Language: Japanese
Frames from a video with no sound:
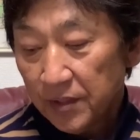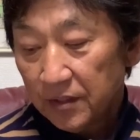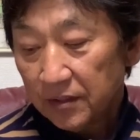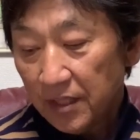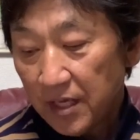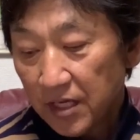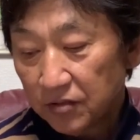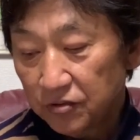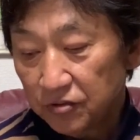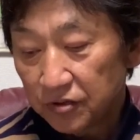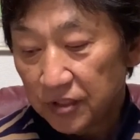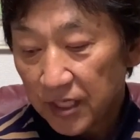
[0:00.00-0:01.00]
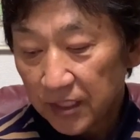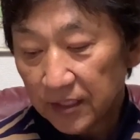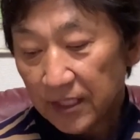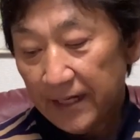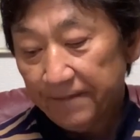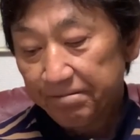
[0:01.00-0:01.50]
ね、112安
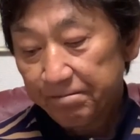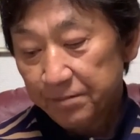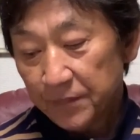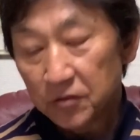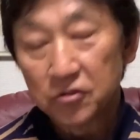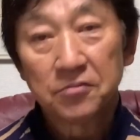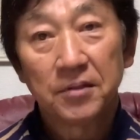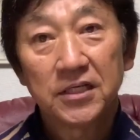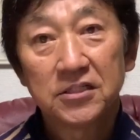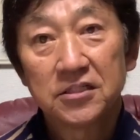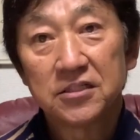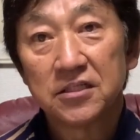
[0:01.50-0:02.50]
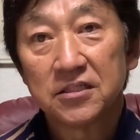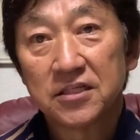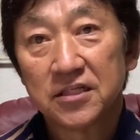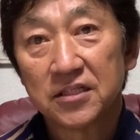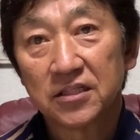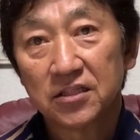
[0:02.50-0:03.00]
打素晴らしい成
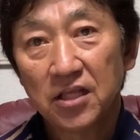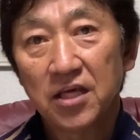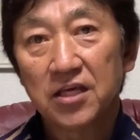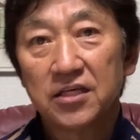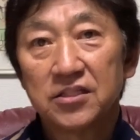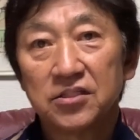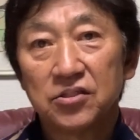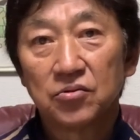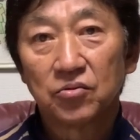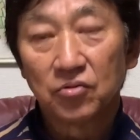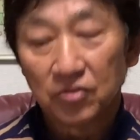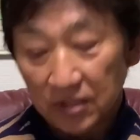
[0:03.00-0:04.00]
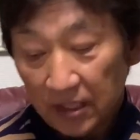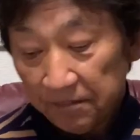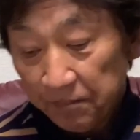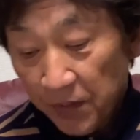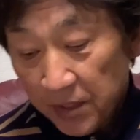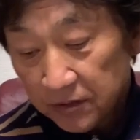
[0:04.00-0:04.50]
績で新人を取った
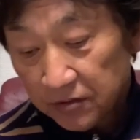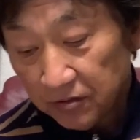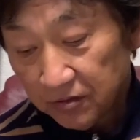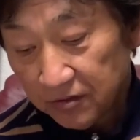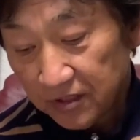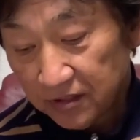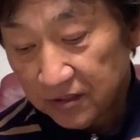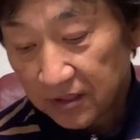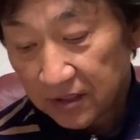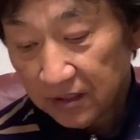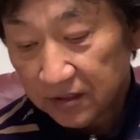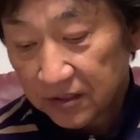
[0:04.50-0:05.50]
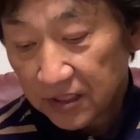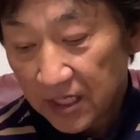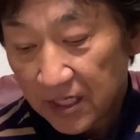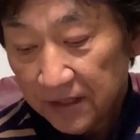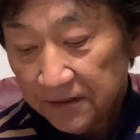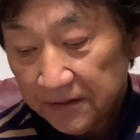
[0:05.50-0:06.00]
そういう選手なんです
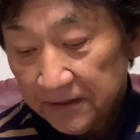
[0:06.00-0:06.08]
が、